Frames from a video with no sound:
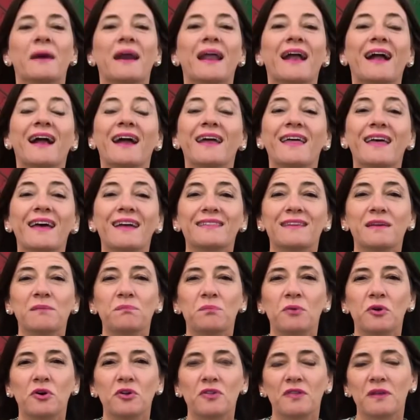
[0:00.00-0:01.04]
Para cada
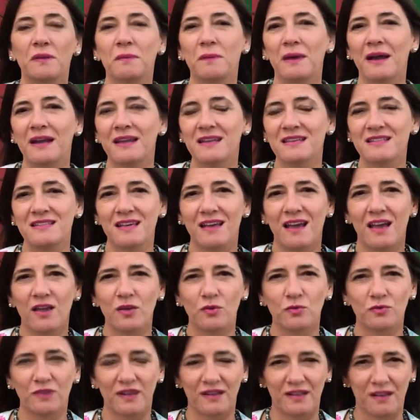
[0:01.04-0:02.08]
tipo de varice
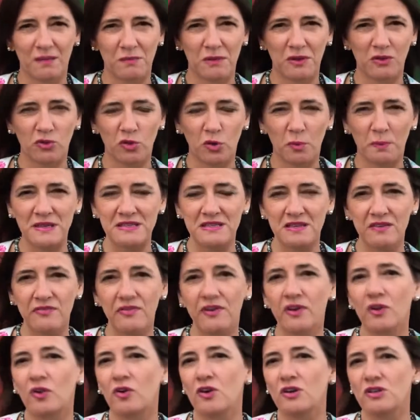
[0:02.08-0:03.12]
hay un tratamiento
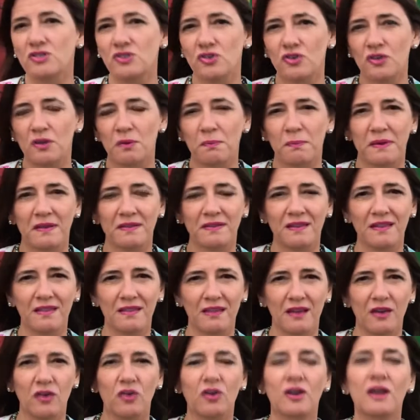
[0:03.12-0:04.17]
específico, eso
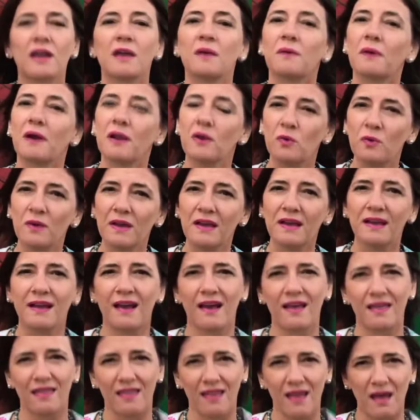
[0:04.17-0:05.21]
depende de lo que evalúe
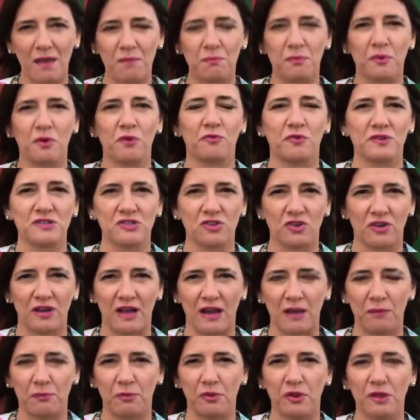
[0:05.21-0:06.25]
cada
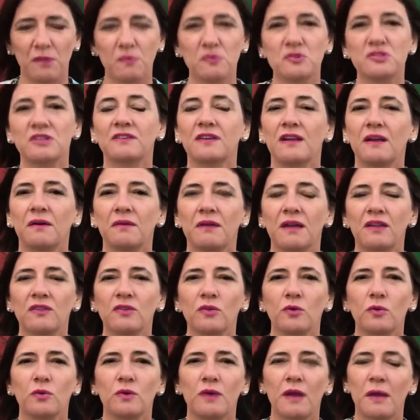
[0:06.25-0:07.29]
profesional. Podemos estar
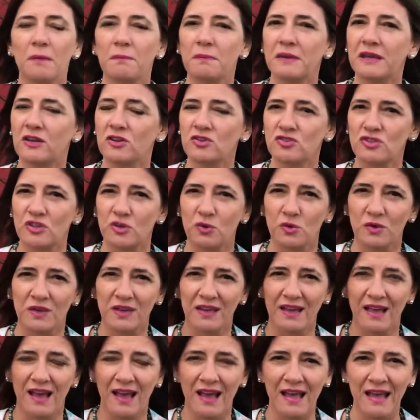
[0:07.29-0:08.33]
hablando de una
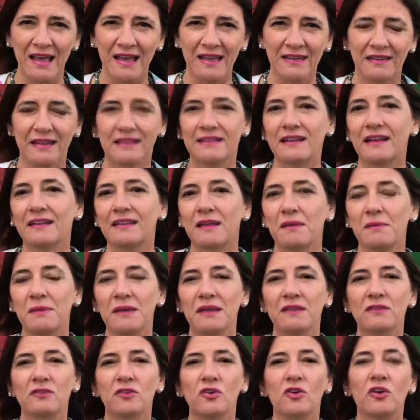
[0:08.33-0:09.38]
microcirugía, del
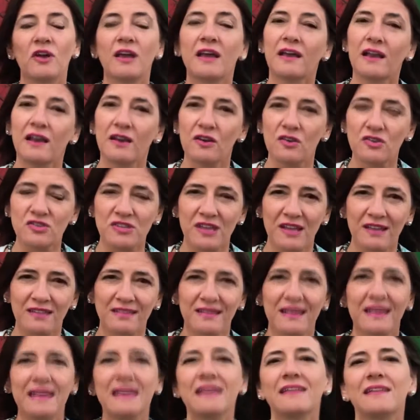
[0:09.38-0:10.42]
tratamiento
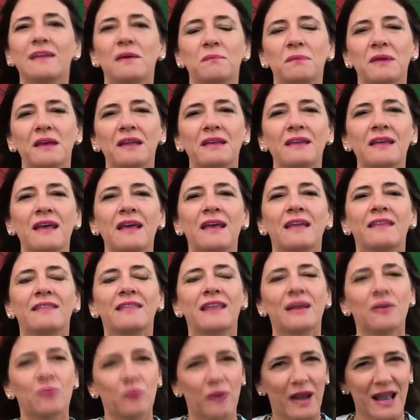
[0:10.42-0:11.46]
esclerosante y también
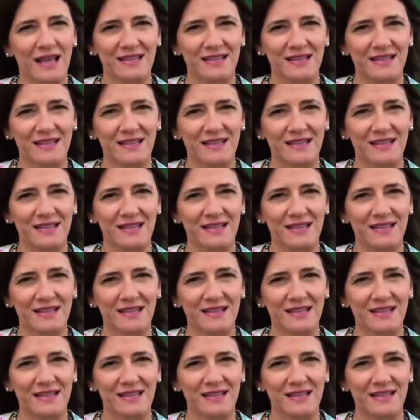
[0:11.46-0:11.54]
de un